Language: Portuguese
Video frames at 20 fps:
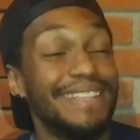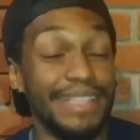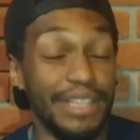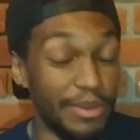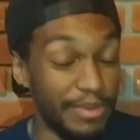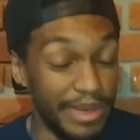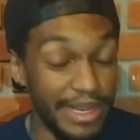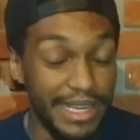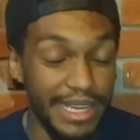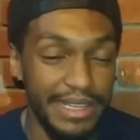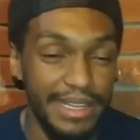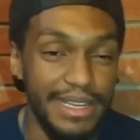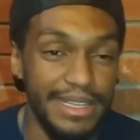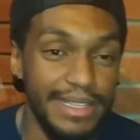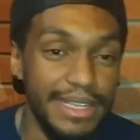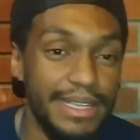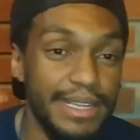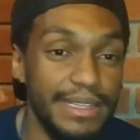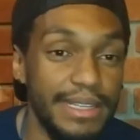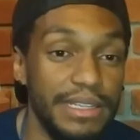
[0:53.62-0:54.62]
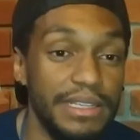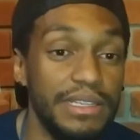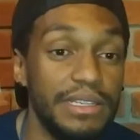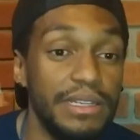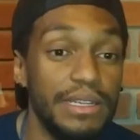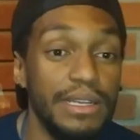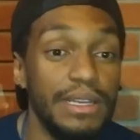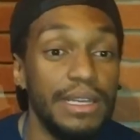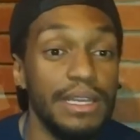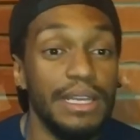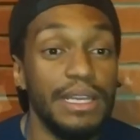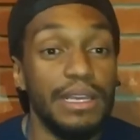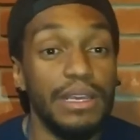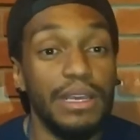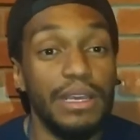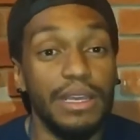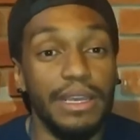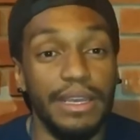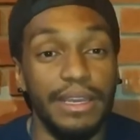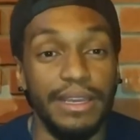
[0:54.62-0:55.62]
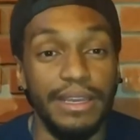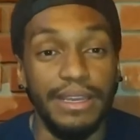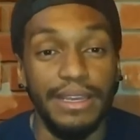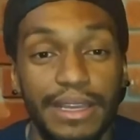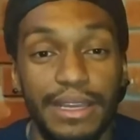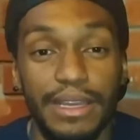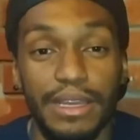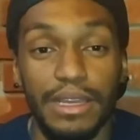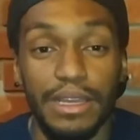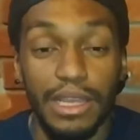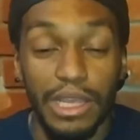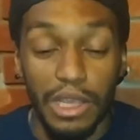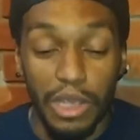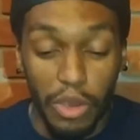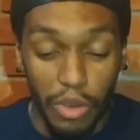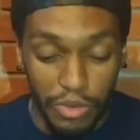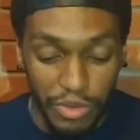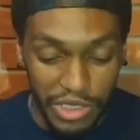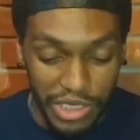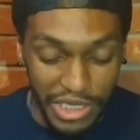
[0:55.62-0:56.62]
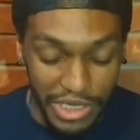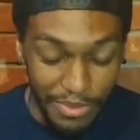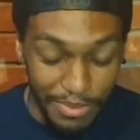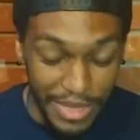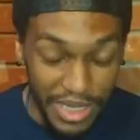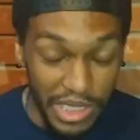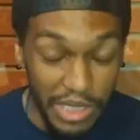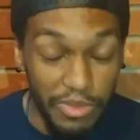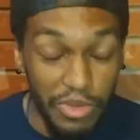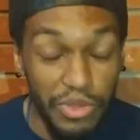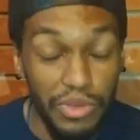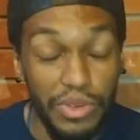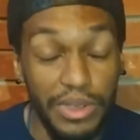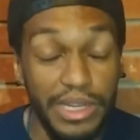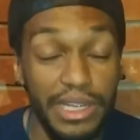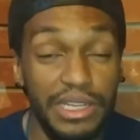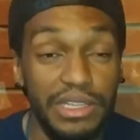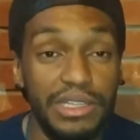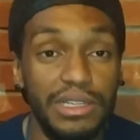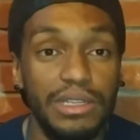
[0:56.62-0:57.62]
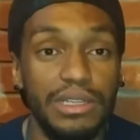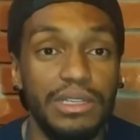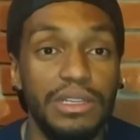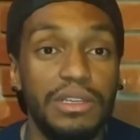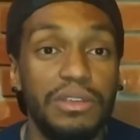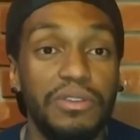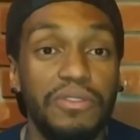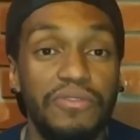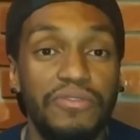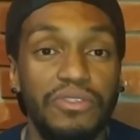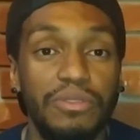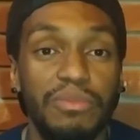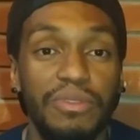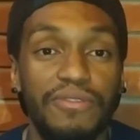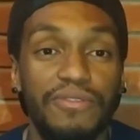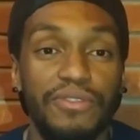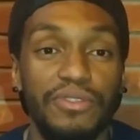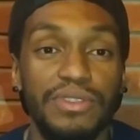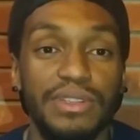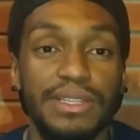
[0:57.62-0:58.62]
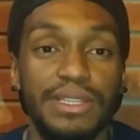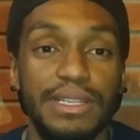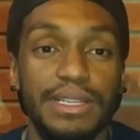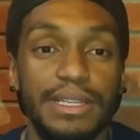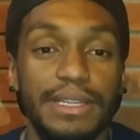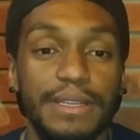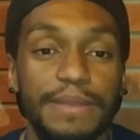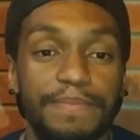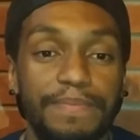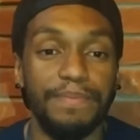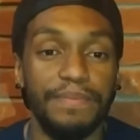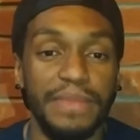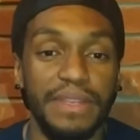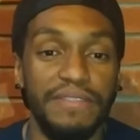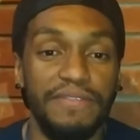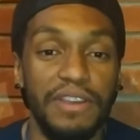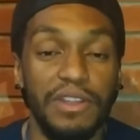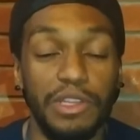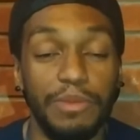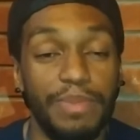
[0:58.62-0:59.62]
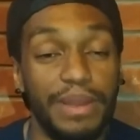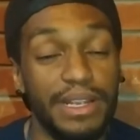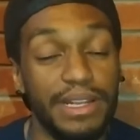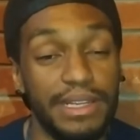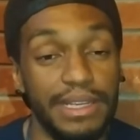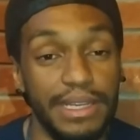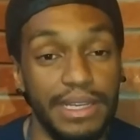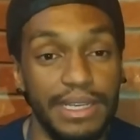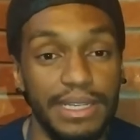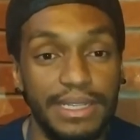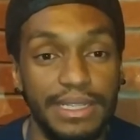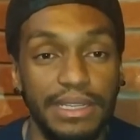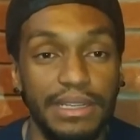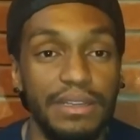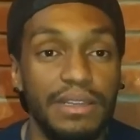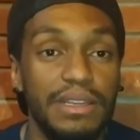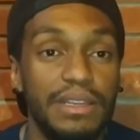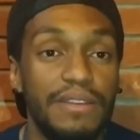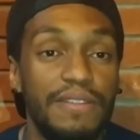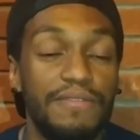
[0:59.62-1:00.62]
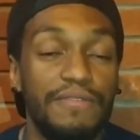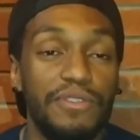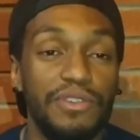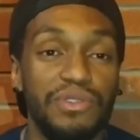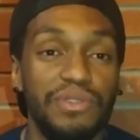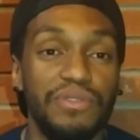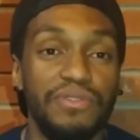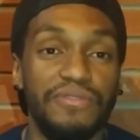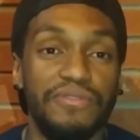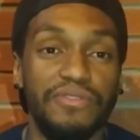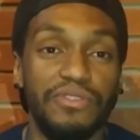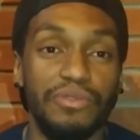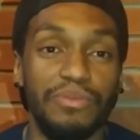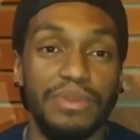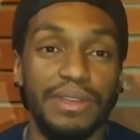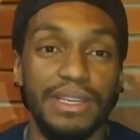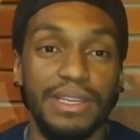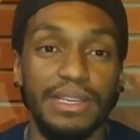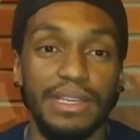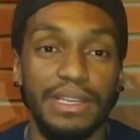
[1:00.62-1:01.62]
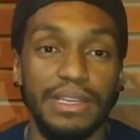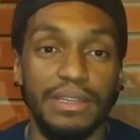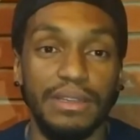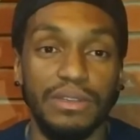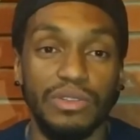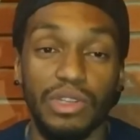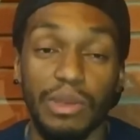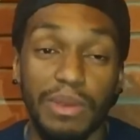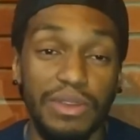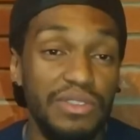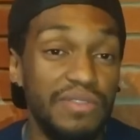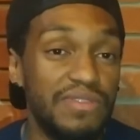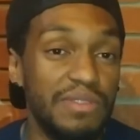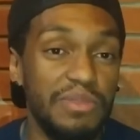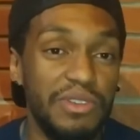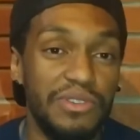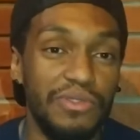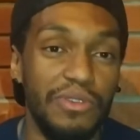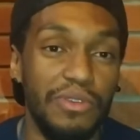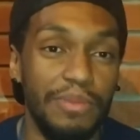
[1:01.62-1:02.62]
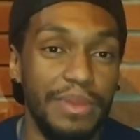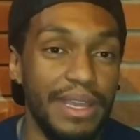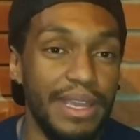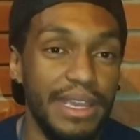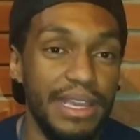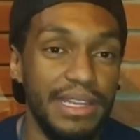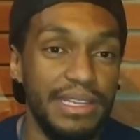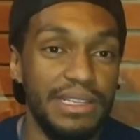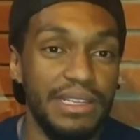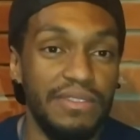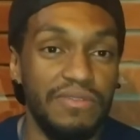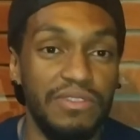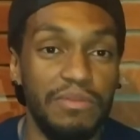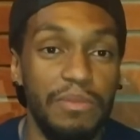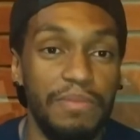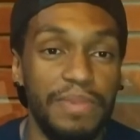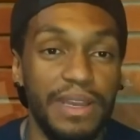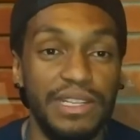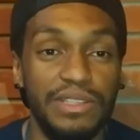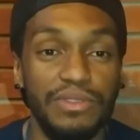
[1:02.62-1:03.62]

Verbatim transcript: Não, brincadeira, sacanagem. É, eu tinha um medo muito grande de que o filme fosse feito para criança, fosse um filme, só mais um filme de comédia, um filme para